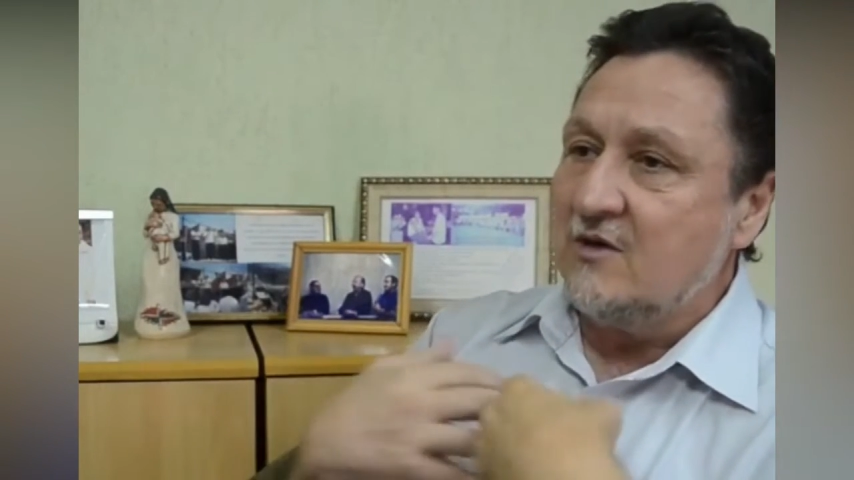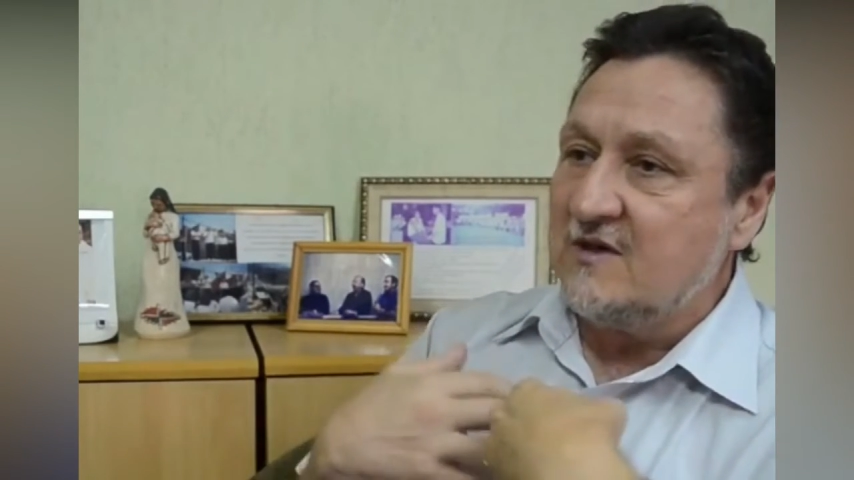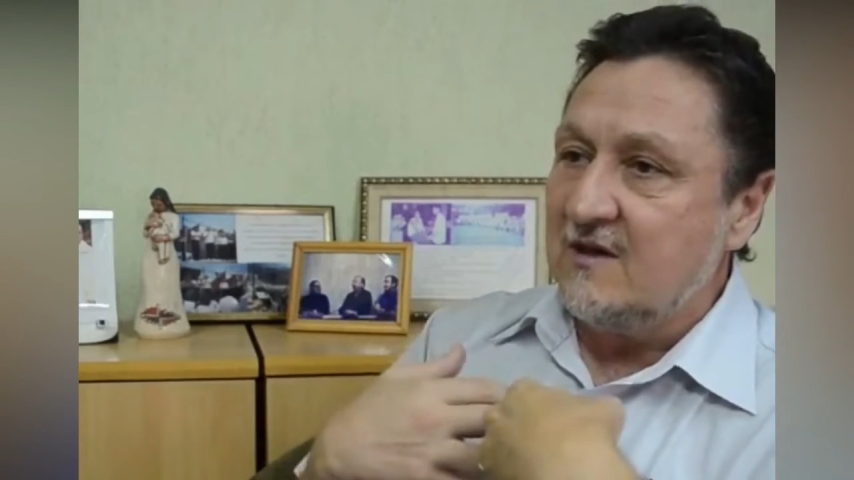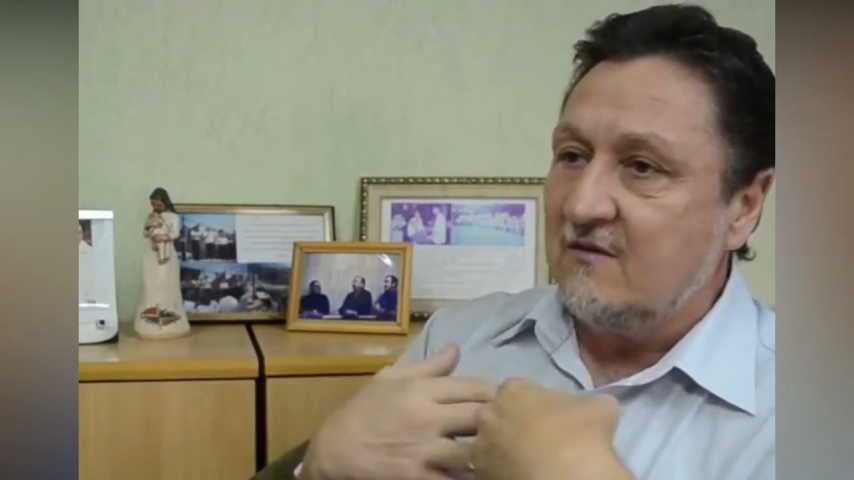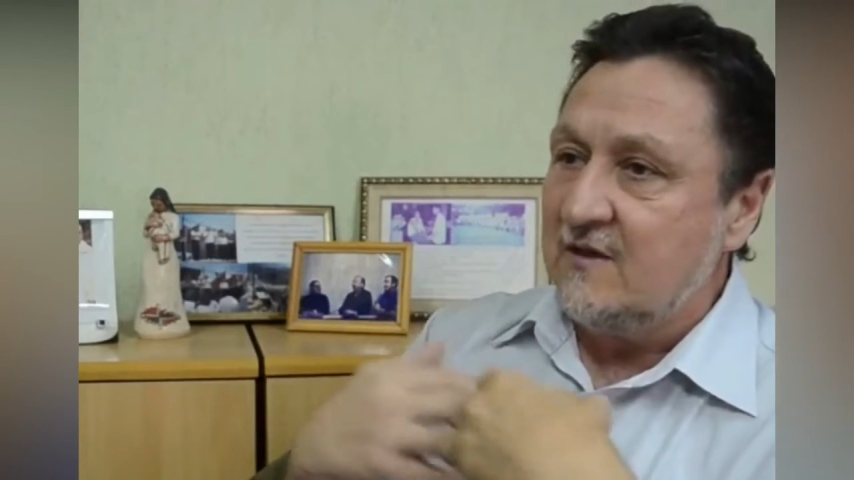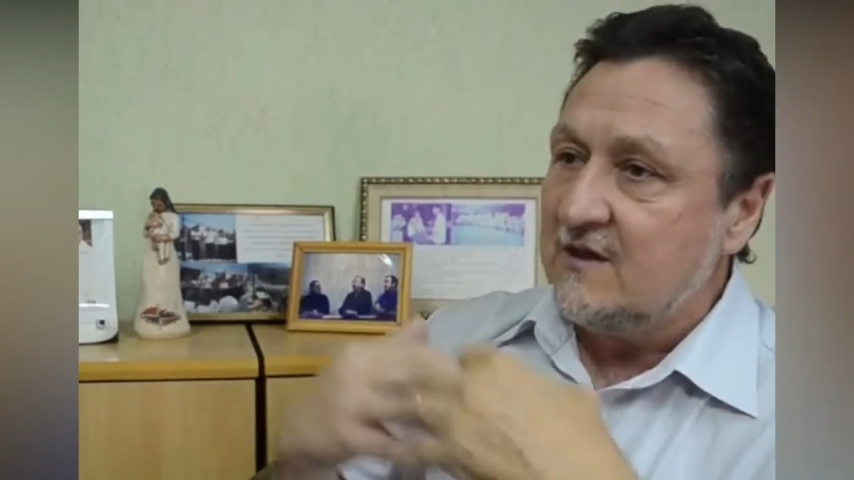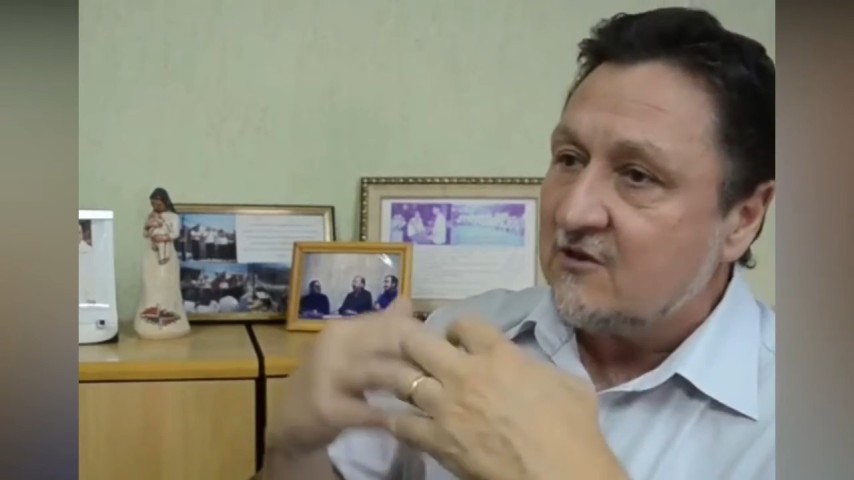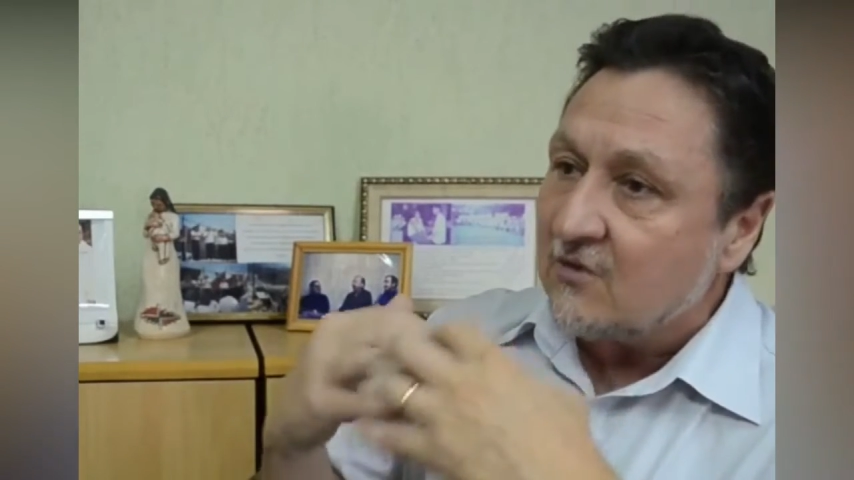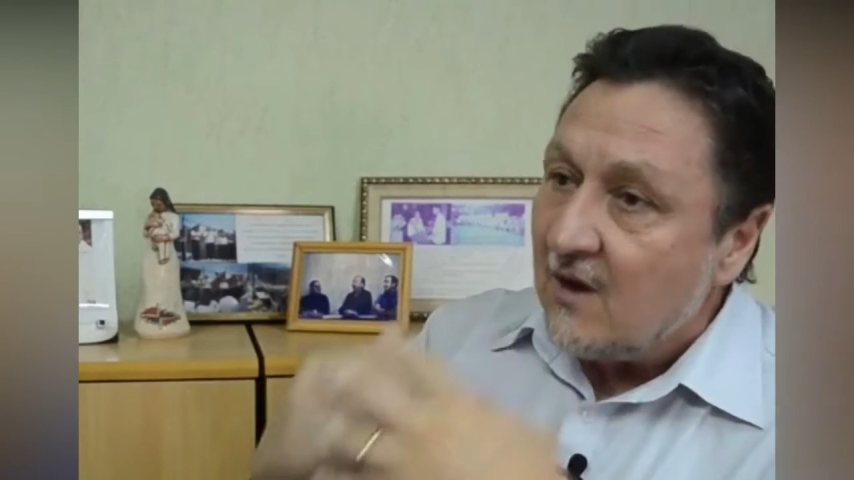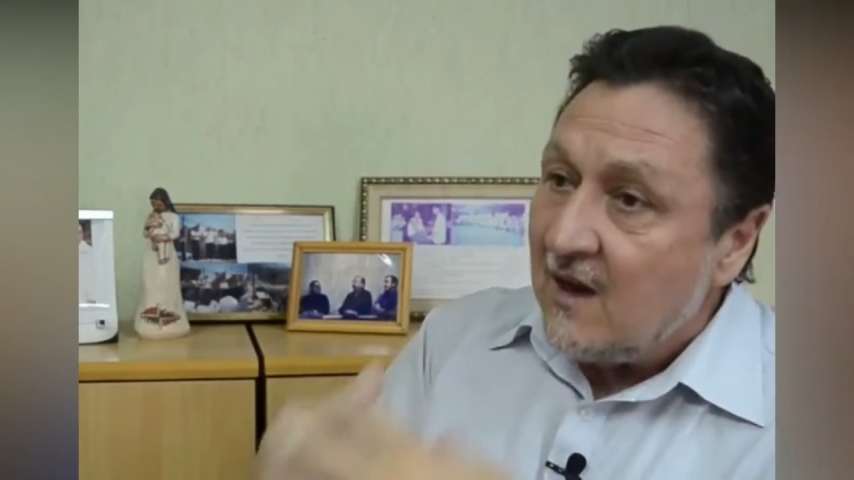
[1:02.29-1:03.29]

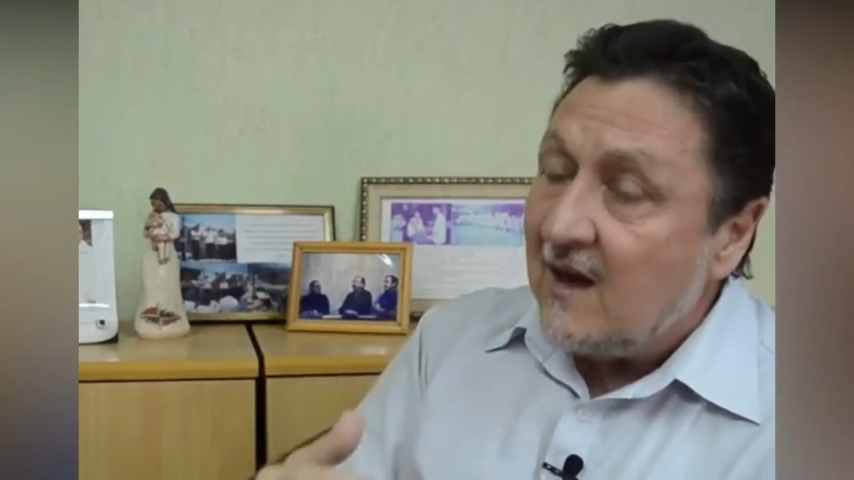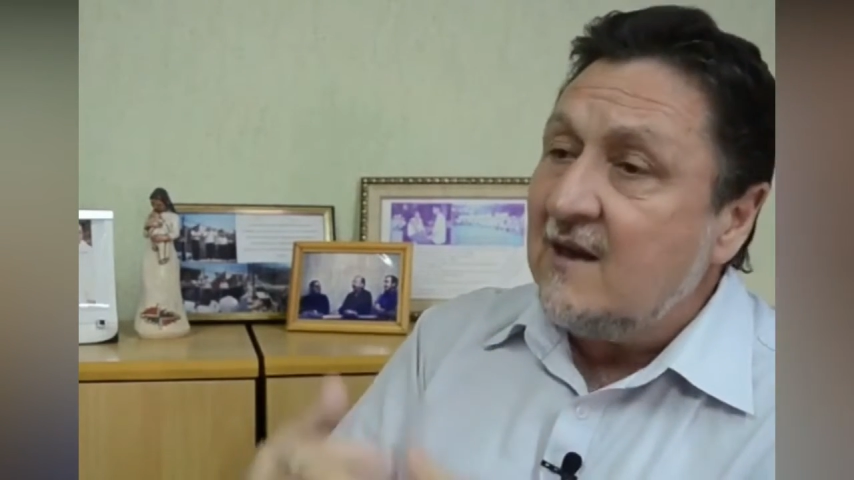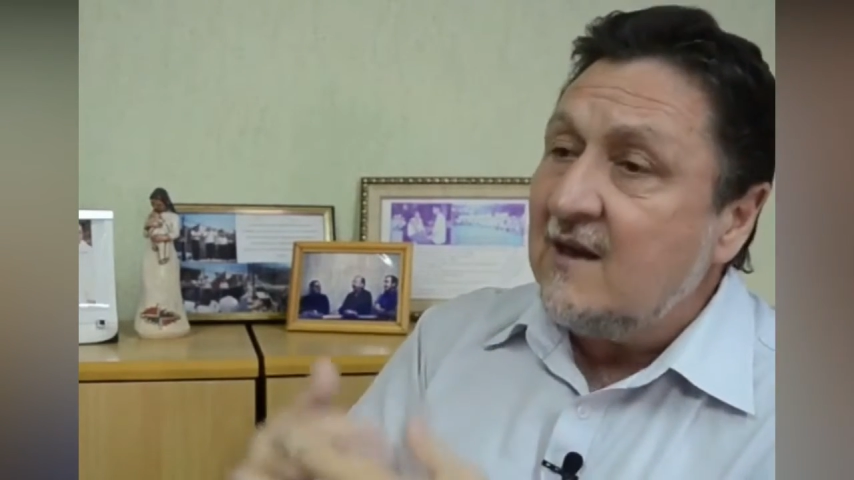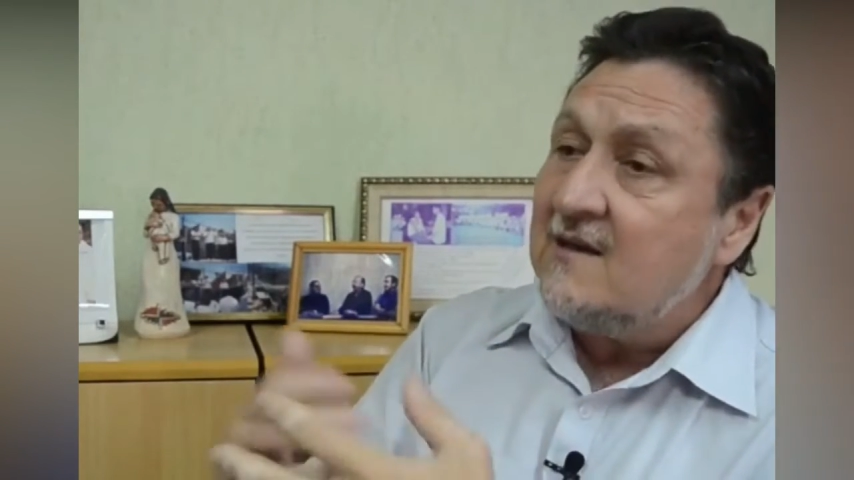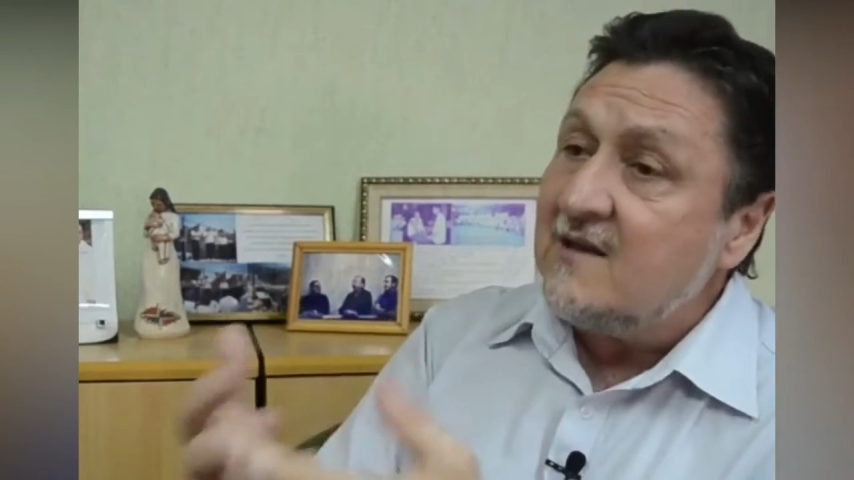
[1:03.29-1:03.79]
serviço, ela tem que estar a